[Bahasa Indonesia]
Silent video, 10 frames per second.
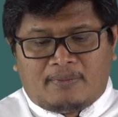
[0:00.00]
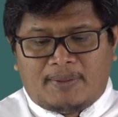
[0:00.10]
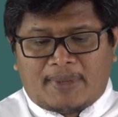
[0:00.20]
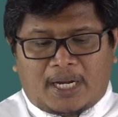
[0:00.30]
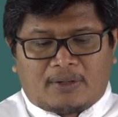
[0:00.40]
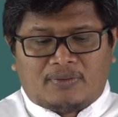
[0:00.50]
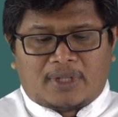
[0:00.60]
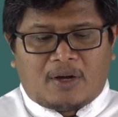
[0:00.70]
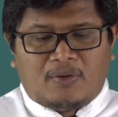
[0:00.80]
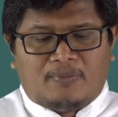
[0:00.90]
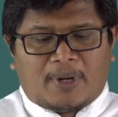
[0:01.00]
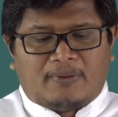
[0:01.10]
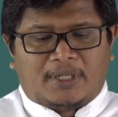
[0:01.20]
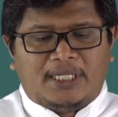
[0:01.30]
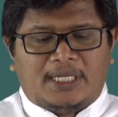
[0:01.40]
Memang aku tahu
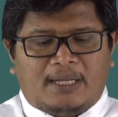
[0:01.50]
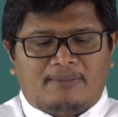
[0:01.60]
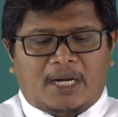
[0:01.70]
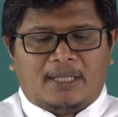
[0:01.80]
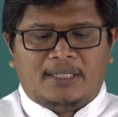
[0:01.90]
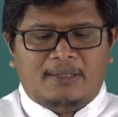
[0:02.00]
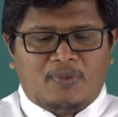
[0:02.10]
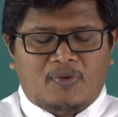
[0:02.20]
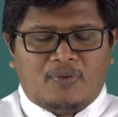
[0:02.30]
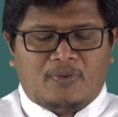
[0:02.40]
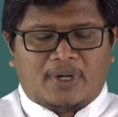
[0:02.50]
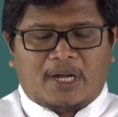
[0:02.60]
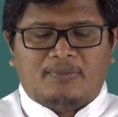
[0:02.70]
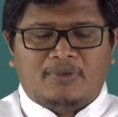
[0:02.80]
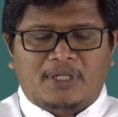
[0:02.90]
bahwa di dalam hatimu
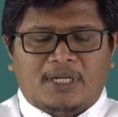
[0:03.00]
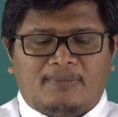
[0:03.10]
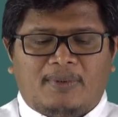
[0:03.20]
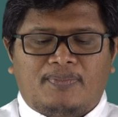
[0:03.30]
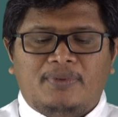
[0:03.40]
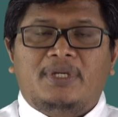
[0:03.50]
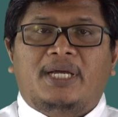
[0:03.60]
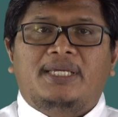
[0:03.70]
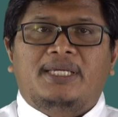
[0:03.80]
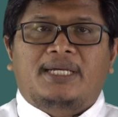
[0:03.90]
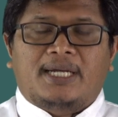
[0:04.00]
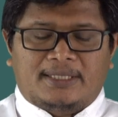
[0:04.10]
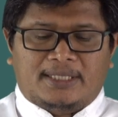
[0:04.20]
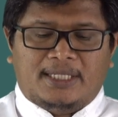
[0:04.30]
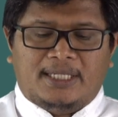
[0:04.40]
kamu tidak mempunyai
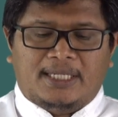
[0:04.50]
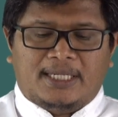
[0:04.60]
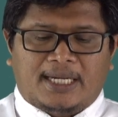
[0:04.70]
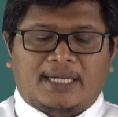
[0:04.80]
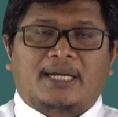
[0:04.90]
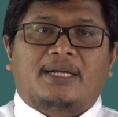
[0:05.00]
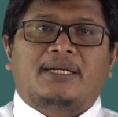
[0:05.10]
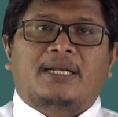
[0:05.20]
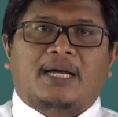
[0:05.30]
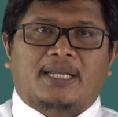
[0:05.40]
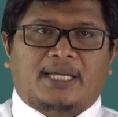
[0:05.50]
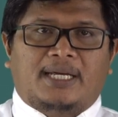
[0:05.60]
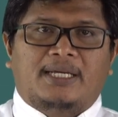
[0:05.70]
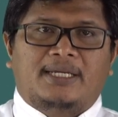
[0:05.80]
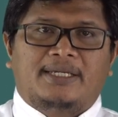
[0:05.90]
kasih akan
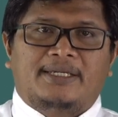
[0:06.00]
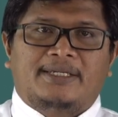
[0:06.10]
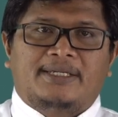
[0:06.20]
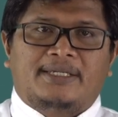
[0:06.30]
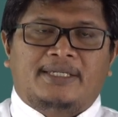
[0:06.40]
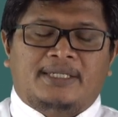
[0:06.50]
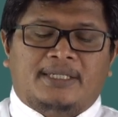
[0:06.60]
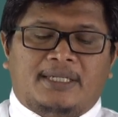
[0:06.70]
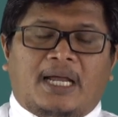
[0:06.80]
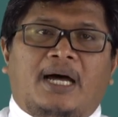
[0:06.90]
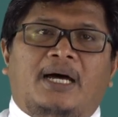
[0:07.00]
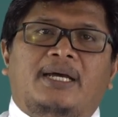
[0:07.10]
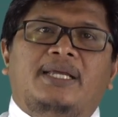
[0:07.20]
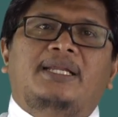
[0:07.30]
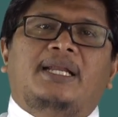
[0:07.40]
Allah.
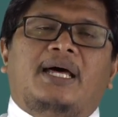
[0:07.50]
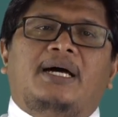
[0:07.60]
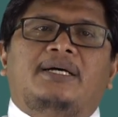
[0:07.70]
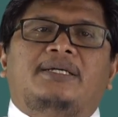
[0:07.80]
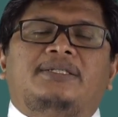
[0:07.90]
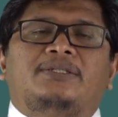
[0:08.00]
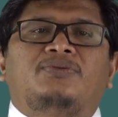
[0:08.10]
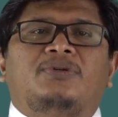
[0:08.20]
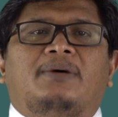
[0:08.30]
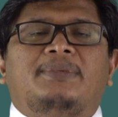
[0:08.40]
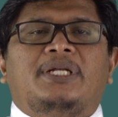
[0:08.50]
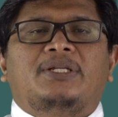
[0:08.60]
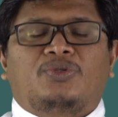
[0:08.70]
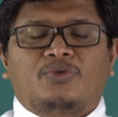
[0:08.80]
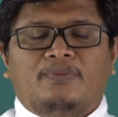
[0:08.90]
Nah, inilah juga
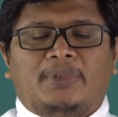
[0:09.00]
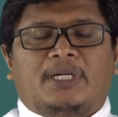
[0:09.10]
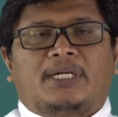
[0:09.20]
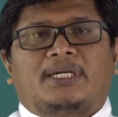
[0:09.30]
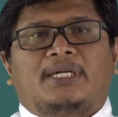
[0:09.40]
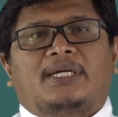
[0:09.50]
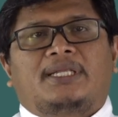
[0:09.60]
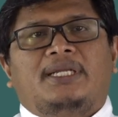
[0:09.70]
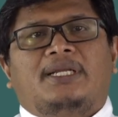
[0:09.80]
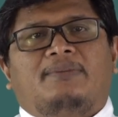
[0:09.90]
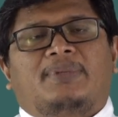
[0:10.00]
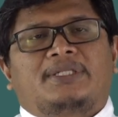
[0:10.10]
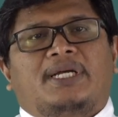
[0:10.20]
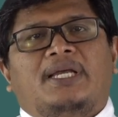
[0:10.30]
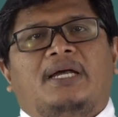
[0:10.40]
menjadi sumber
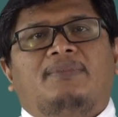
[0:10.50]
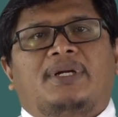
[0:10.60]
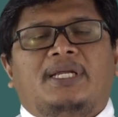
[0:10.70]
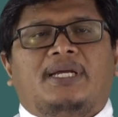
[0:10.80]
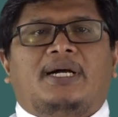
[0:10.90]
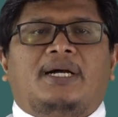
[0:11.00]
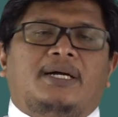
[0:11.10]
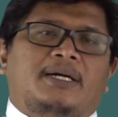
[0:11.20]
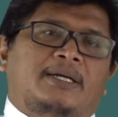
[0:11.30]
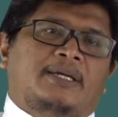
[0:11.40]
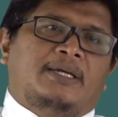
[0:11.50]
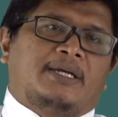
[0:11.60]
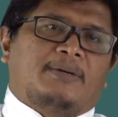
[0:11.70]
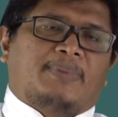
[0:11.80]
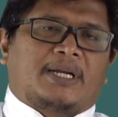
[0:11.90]
ketidakpercayaan mereka
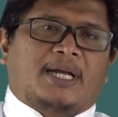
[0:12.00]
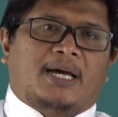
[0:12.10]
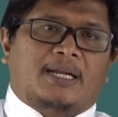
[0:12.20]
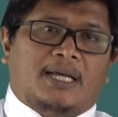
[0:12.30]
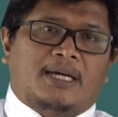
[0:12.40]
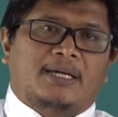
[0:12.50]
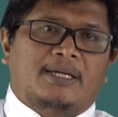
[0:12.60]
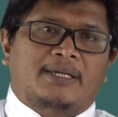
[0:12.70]
kepada Allah.